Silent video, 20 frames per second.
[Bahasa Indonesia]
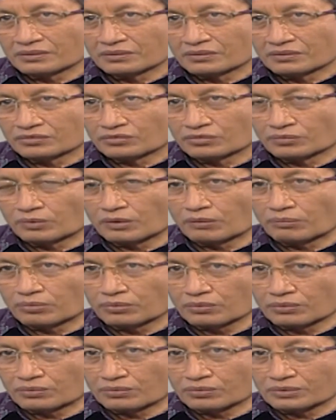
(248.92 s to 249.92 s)
sebuah
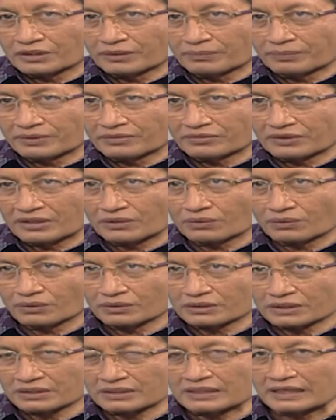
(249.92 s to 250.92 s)
buku, tapi saya
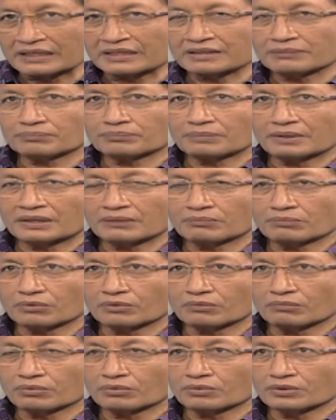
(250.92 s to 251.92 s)
kok tertarik pada
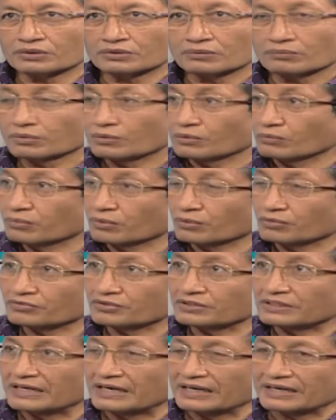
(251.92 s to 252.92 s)
buku-buku itu, buku-buku
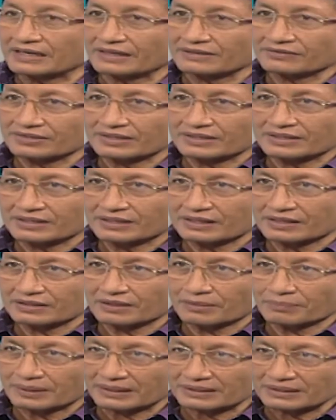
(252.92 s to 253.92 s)
sejarah. Saya tidak hmm.
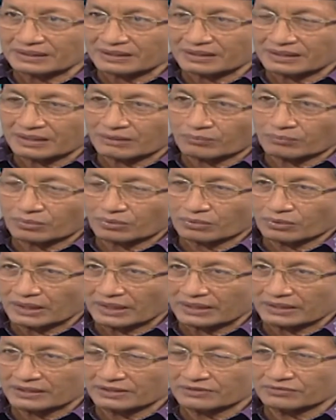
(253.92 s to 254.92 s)
dapatkan hmm. dalam buku
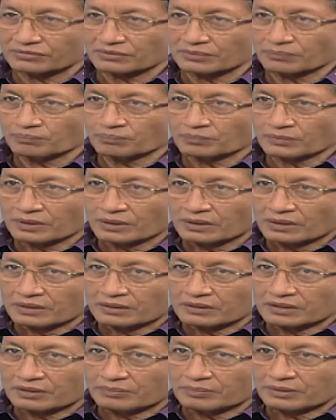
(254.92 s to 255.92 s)
hadis,
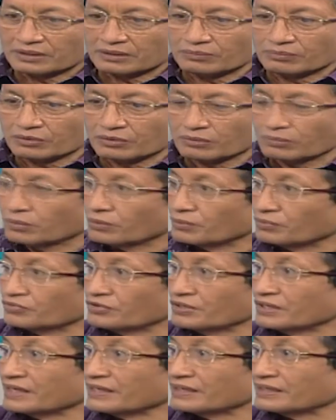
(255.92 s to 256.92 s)
tapi di buku-buku
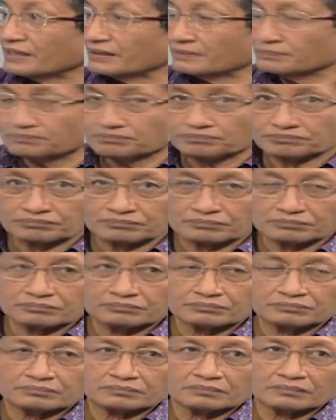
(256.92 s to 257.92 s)
sirah ya. Yeah, yeah.
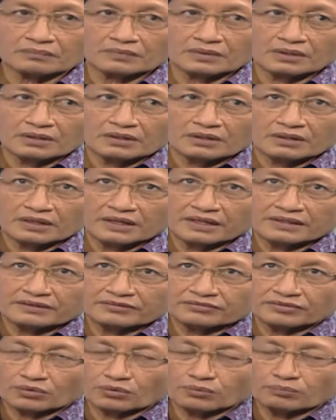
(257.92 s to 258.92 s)

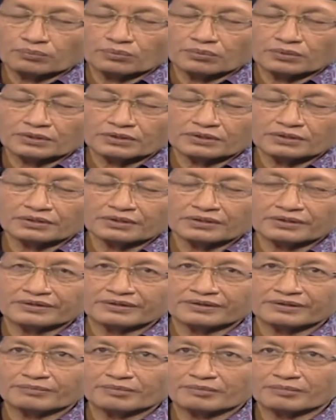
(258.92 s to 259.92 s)
Akhirnya saya
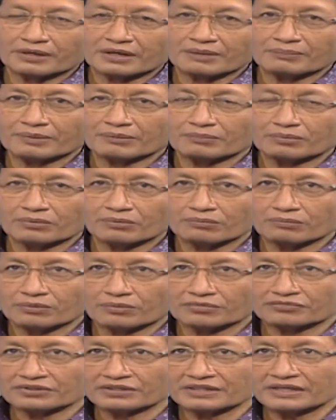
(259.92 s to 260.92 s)
kumpulin ya beberapa
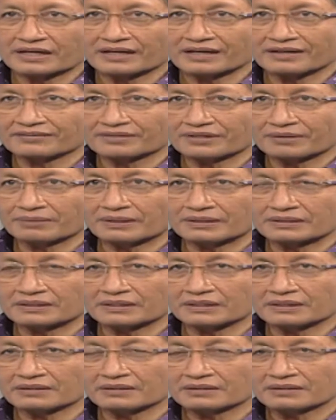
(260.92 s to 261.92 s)
buku-buku sejarah yang saya
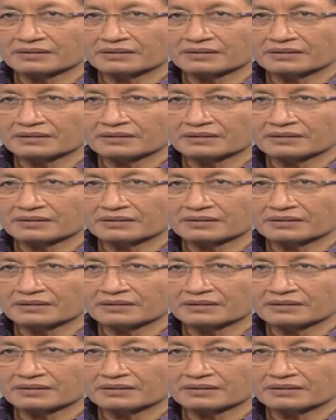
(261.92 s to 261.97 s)
baca.